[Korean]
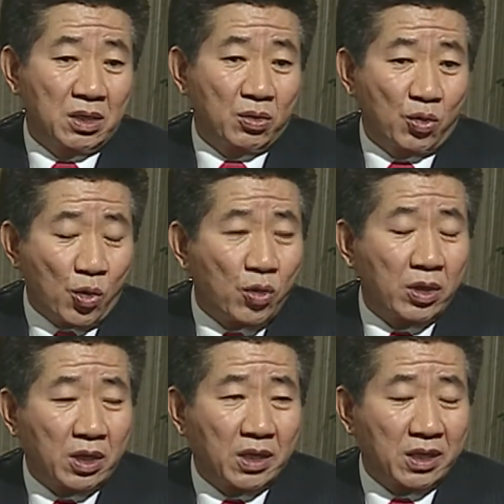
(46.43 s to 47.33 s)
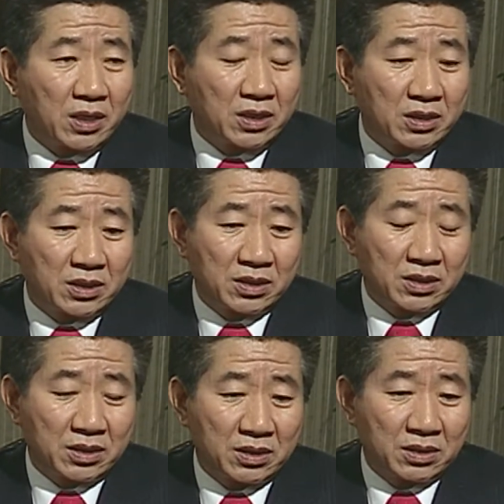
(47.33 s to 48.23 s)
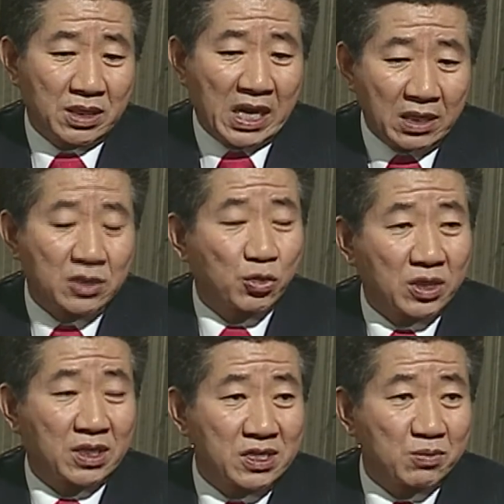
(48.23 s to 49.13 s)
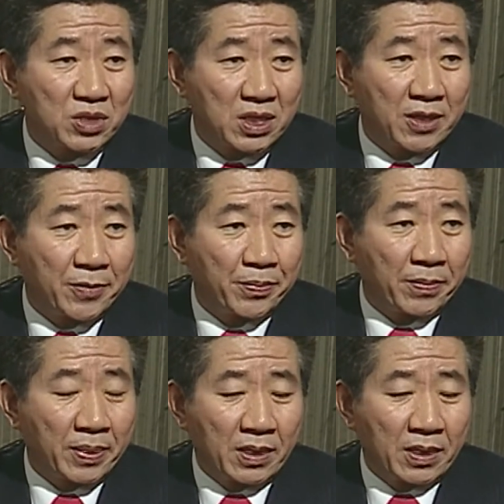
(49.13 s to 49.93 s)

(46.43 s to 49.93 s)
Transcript: 꼭 그 하는 소리가 있습니다. 음.